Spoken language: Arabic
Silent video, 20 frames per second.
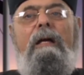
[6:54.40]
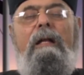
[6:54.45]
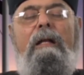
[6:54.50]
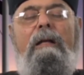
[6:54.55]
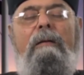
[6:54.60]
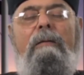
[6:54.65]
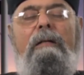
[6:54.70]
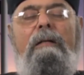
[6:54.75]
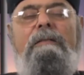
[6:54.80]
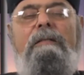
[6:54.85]

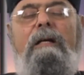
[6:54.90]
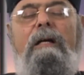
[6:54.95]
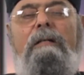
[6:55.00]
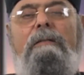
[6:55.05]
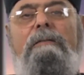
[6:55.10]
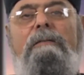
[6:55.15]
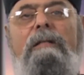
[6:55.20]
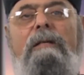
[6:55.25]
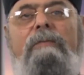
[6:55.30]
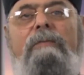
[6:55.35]
أنا
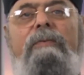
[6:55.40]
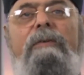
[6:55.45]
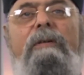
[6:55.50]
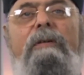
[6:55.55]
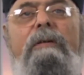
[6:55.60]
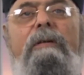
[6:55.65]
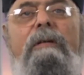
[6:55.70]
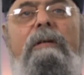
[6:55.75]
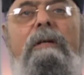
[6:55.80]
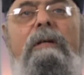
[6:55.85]

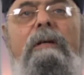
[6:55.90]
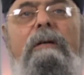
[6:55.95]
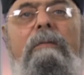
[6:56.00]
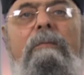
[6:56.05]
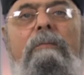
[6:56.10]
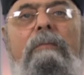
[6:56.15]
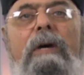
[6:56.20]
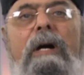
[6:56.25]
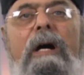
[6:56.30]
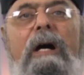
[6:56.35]
سأتفق
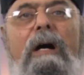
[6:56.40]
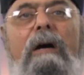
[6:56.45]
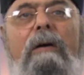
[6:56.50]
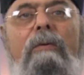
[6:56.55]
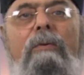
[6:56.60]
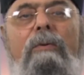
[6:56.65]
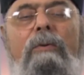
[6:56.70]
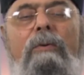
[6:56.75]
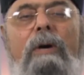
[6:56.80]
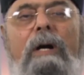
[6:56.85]

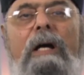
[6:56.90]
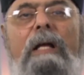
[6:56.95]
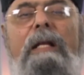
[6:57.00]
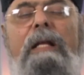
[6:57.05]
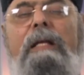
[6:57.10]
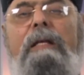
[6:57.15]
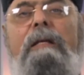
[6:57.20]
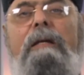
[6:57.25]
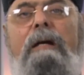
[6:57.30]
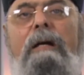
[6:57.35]
معه
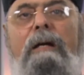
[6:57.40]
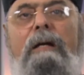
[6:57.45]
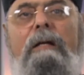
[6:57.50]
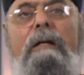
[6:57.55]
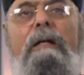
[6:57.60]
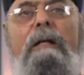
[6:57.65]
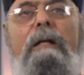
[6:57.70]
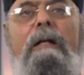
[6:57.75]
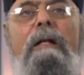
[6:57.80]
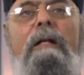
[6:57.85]
عليها
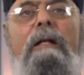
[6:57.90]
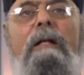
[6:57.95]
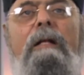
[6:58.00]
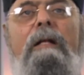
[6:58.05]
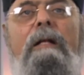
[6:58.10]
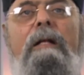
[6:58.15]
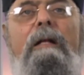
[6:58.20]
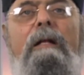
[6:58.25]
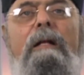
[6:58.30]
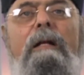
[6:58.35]

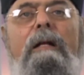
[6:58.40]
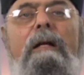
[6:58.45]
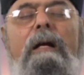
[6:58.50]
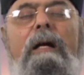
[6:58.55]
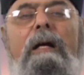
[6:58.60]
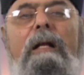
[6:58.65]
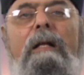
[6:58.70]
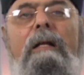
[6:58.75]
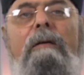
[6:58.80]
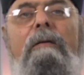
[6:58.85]
اللي
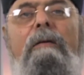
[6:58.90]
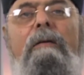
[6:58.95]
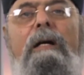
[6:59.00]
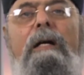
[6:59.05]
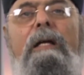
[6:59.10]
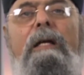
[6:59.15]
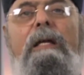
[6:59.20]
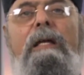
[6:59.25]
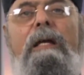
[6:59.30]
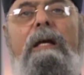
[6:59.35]
هي ألا
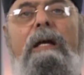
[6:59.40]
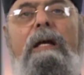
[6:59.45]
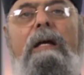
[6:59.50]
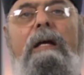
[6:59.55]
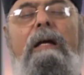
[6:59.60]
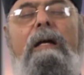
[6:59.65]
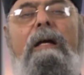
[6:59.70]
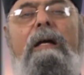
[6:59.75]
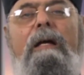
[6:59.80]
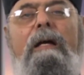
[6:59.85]

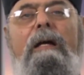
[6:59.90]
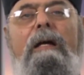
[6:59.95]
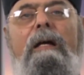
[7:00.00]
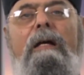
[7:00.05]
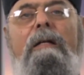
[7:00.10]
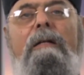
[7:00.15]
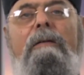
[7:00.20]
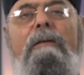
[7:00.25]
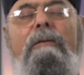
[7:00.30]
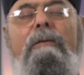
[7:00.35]
وهي
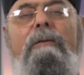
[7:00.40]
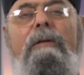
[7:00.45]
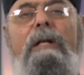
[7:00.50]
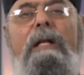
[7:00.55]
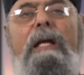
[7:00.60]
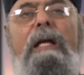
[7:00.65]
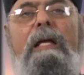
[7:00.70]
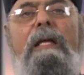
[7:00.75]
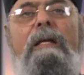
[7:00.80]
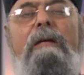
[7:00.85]
أنه
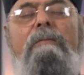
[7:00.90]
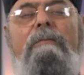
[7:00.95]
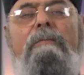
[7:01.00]
لا